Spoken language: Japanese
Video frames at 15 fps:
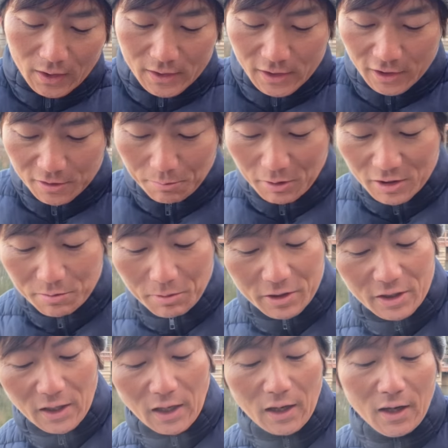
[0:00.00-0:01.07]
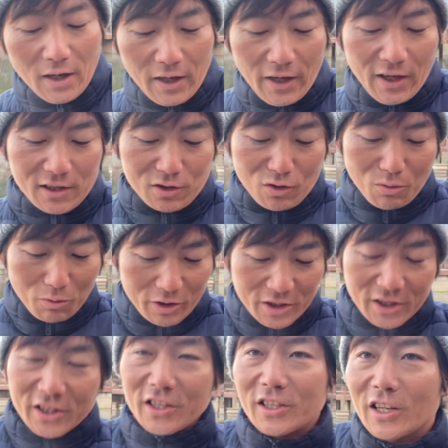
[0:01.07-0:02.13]
説明しましたが、えー、そこも日
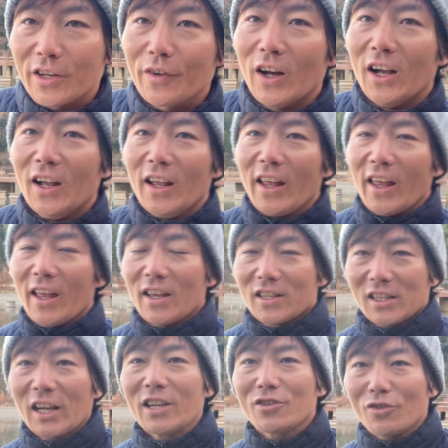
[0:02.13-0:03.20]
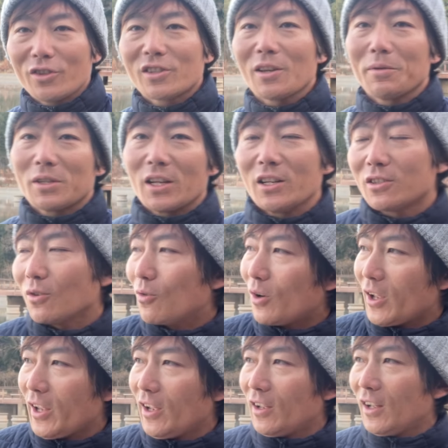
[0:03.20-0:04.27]
差しんさんには、えー、最初に伝えましたね。そこ
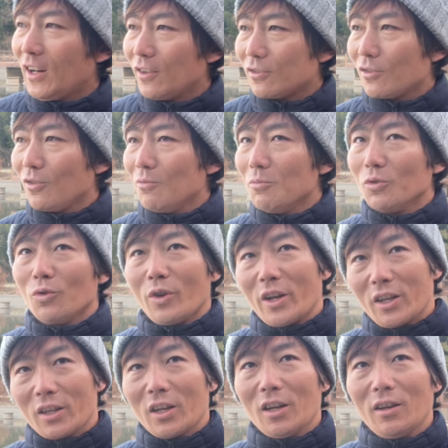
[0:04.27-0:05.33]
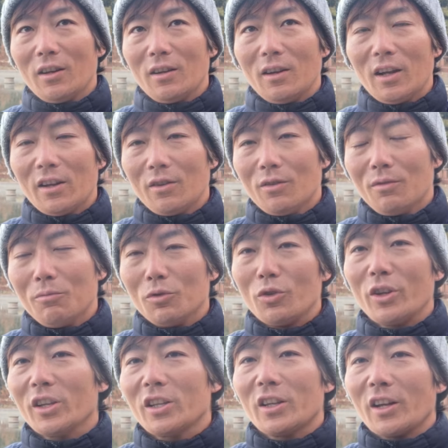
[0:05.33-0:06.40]
ら辺、あのその戻り方、あの
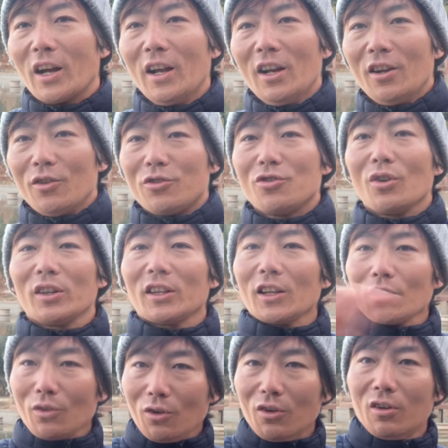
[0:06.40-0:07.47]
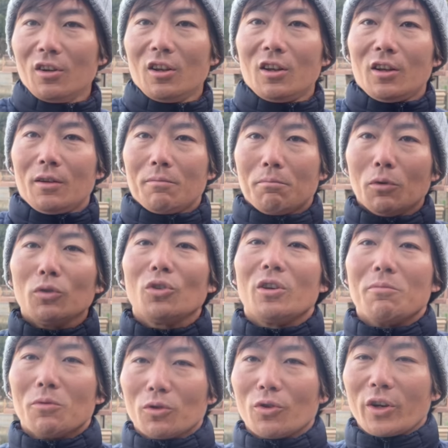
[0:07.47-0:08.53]
戻り方というか、打ち終わった後の元
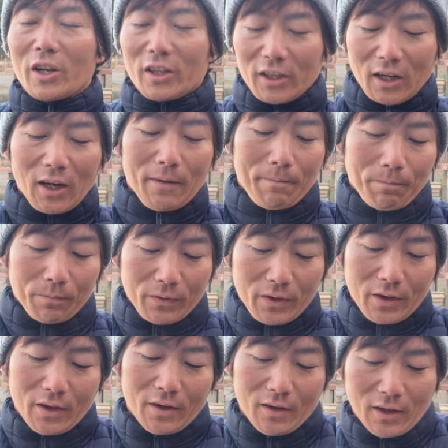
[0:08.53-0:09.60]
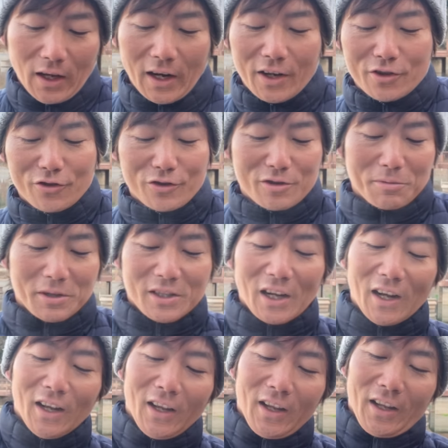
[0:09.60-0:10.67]
に戻り方か、話をしまし
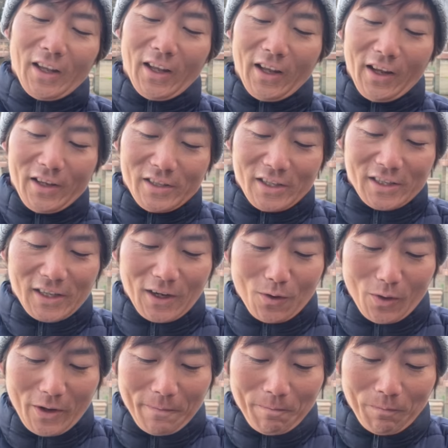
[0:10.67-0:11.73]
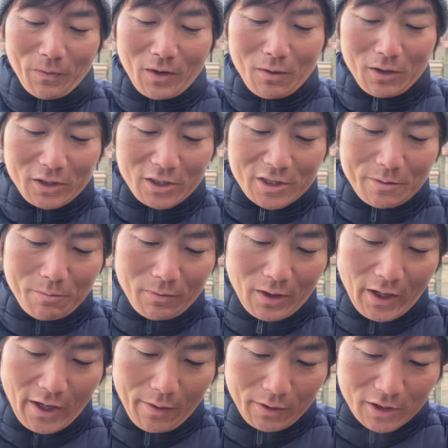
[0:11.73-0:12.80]
た。えー、ぜひ参考に。私,、
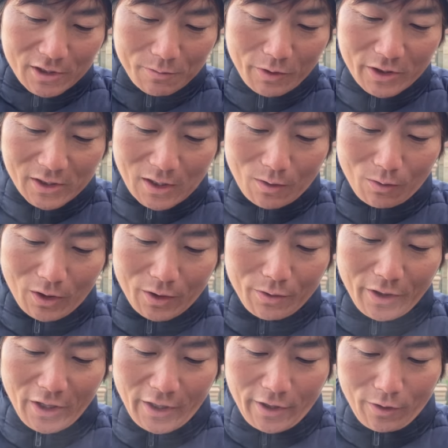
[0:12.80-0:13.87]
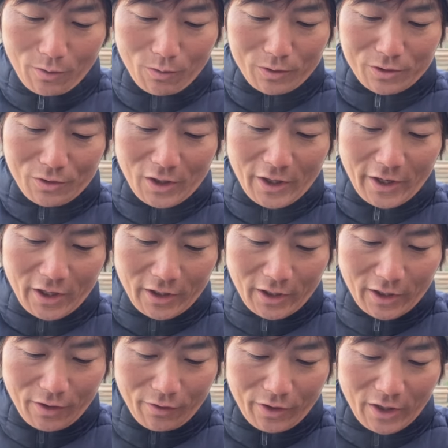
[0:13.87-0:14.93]
え私もいつかこんな風にヒ広講師とラリが
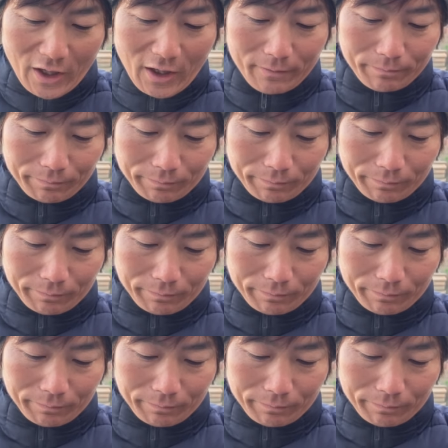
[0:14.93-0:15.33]
できる日が